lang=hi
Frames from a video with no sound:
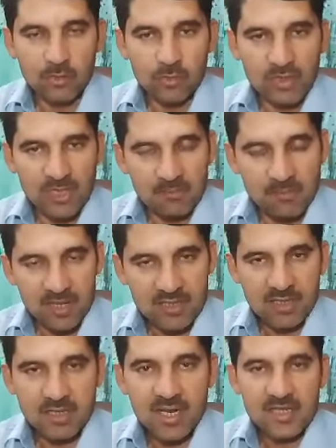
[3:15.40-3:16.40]
तो ये
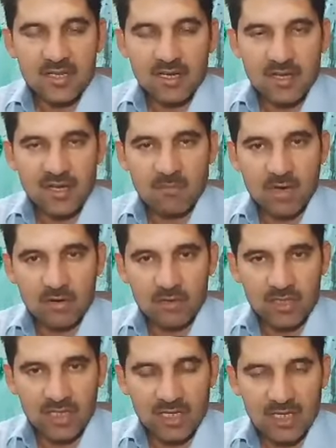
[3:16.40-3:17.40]
मर्चेंडाइज़र का कमाल
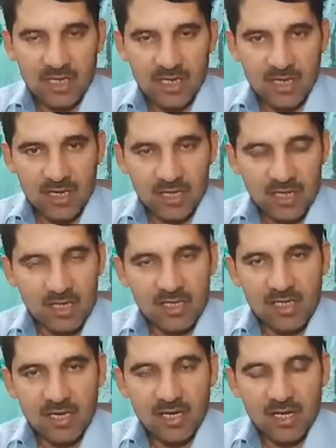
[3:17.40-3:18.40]
होता है कि
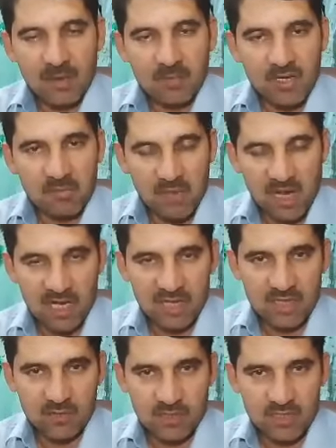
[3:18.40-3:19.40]
इनका अपने
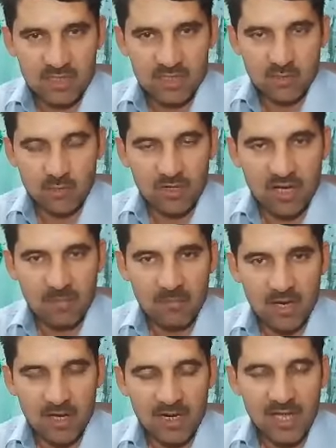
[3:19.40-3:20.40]
मेहनत की वजह से उनका
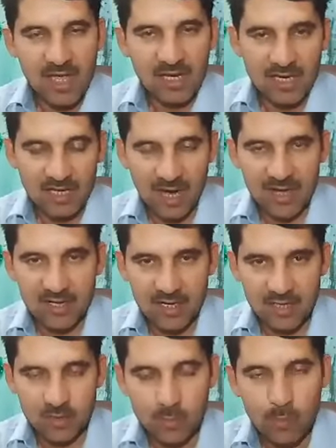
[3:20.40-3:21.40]
माल निकाल
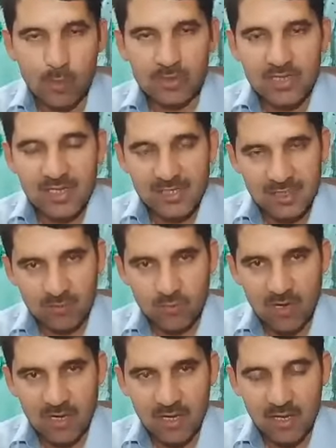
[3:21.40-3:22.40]
रहे तो बहुत इज़्ज़त
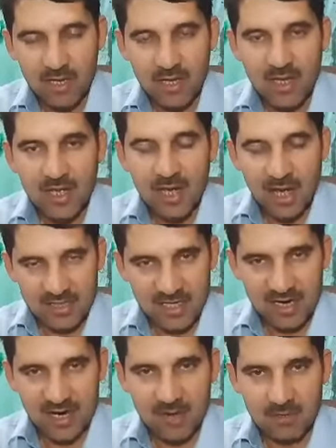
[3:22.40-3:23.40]
वाला
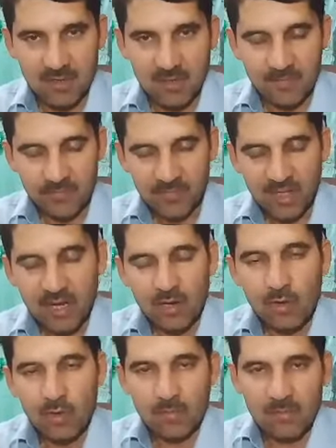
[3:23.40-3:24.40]
अच्छा काम है
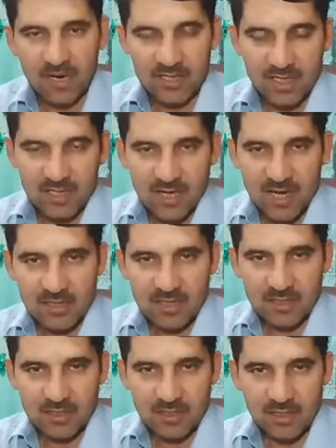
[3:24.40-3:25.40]
और
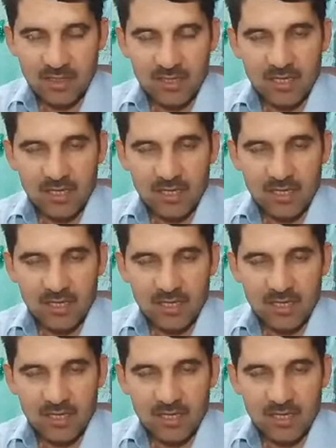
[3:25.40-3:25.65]
मर्चेंडाइज़र